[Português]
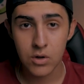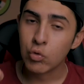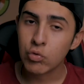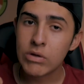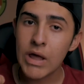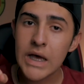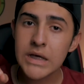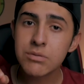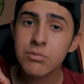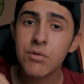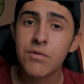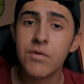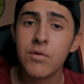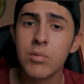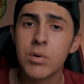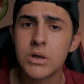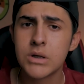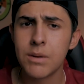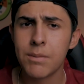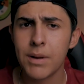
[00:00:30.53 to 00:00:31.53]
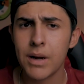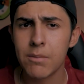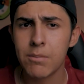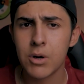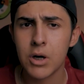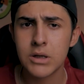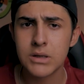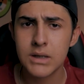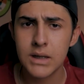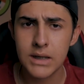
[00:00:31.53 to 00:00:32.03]
O décimo filme que eu separei
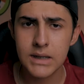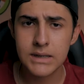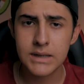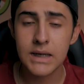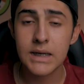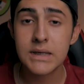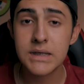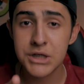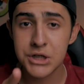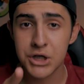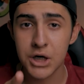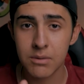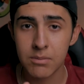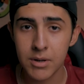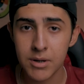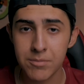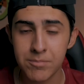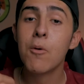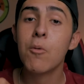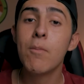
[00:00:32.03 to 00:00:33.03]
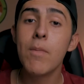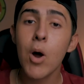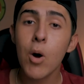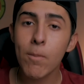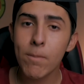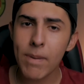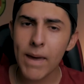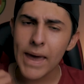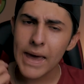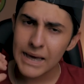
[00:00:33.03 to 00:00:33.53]
para nossa lista, ele se chama O
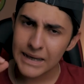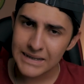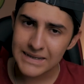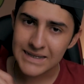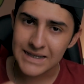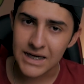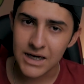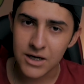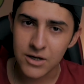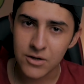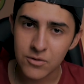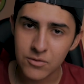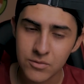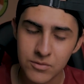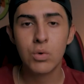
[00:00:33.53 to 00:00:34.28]
Meu Pé Esquerdo,